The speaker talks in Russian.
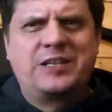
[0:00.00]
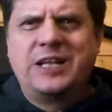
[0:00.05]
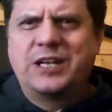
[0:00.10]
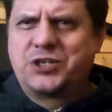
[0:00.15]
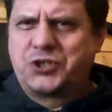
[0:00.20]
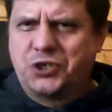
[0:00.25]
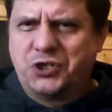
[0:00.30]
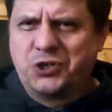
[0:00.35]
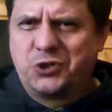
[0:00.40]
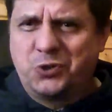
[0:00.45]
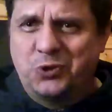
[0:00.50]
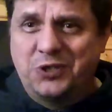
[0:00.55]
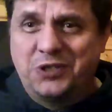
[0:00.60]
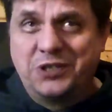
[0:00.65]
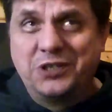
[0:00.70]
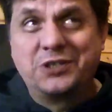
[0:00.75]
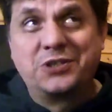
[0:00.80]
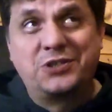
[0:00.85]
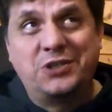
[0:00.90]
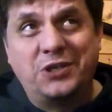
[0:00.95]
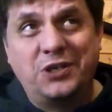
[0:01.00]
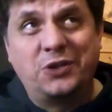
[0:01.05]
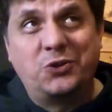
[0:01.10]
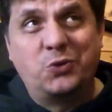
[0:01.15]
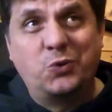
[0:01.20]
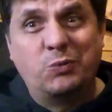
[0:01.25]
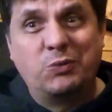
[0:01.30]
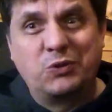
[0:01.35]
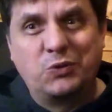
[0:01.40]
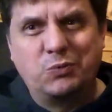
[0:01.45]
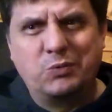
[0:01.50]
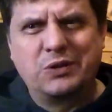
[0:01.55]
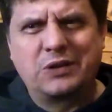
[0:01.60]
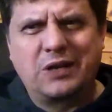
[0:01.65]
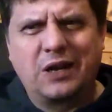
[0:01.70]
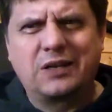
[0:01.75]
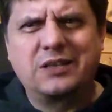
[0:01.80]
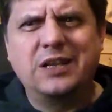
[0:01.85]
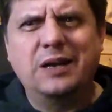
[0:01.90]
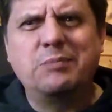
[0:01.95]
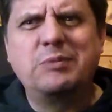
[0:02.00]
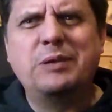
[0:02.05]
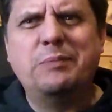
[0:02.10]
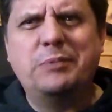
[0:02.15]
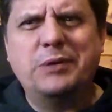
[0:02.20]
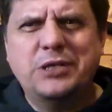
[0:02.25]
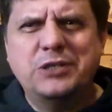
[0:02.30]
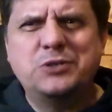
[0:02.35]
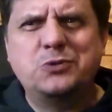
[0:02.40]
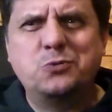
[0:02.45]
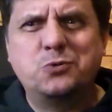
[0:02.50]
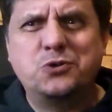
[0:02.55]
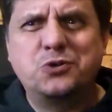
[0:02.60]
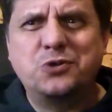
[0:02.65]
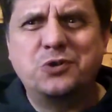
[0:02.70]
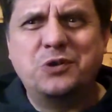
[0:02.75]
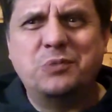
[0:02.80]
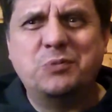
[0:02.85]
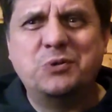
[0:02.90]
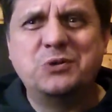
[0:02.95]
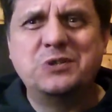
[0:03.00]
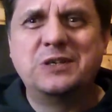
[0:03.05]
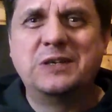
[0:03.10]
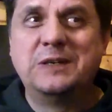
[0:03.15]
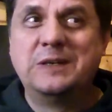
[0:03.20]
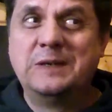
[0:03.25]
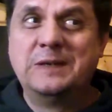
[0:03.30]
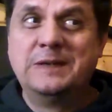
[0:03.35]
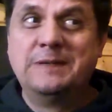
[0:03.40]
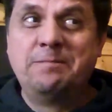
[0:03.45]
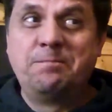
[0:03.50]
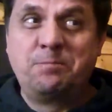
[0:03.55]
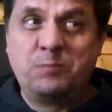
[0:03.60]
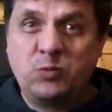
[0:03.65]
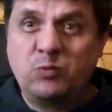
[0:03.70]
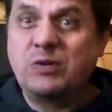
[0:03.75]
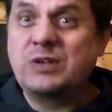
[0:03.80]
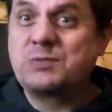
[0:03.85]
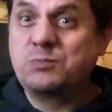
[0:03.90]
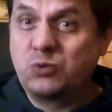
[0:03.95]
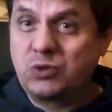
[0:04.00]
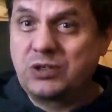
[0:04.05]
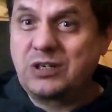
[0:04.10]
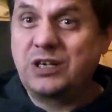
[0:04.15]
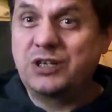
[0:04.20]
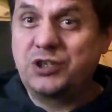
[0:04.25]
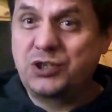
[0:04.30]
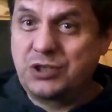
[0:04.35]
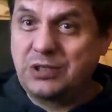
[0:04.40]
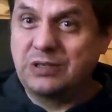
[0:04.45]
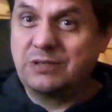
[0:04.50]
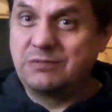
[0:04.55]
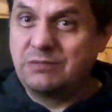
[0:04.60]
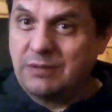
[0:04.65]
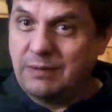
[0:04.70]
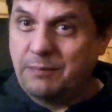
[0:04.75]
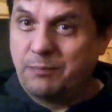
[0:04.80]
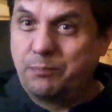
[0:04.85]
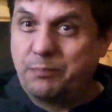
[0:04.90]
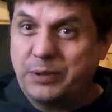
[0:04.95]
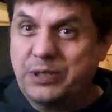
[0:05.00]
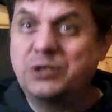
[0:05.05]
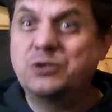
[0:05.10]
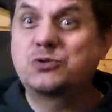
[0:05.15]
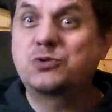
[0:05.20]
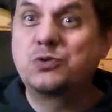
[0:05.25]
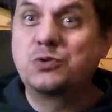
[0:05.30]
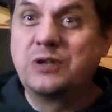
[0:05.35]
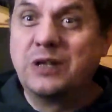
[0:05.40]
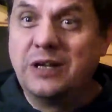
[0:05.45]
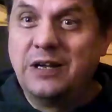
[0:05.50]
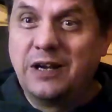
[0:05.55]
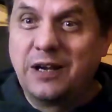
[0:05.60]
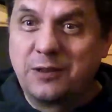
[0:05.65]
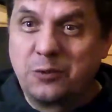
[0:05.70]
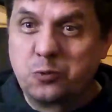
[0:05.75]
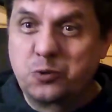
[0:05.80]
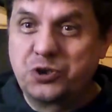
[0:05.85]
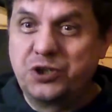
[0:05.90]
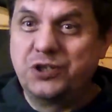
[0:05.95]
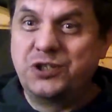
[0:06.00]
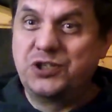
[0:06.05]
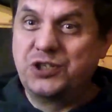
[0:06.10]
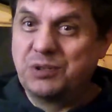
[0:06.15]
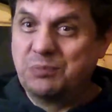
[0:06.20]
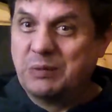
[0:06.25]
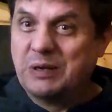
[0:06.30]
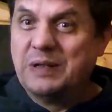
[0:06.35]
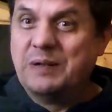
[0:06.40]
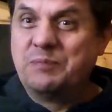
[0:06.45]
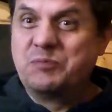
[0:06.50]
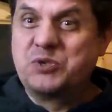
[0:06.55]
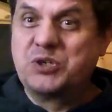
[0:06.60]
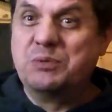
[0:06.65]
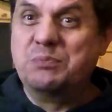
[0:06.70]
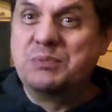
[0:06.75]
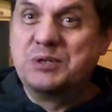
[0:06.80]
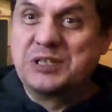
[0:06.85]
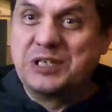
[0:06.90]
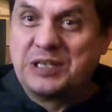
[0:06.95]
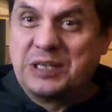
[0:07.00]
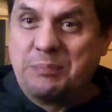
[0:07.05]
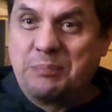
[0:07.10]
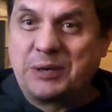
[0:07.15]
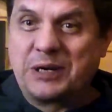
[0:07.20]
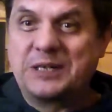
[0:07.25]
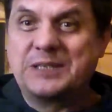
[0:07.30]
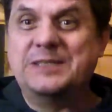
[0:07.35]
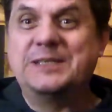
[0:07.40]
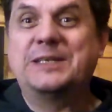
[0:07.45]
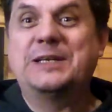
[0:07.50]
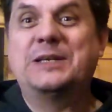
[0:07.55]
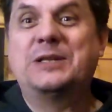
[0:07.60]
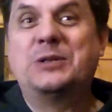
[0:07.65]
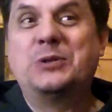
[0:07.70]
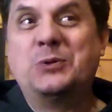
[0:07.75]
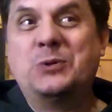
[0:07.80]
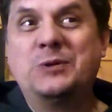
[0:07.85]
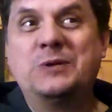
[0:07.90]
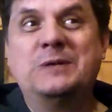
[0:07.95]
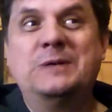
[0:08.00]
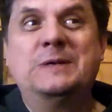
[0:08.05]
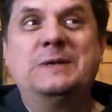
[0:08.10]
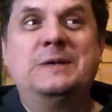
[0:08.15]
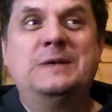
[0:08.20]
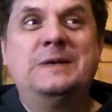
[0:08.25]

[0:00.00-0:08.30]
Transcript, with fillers: и дальше ничего не делать, сидеть дома думать, когда мне принесут что-нибудь. Ну, возможно, конечно, принесут лучше, чем, чем без этой практики. Но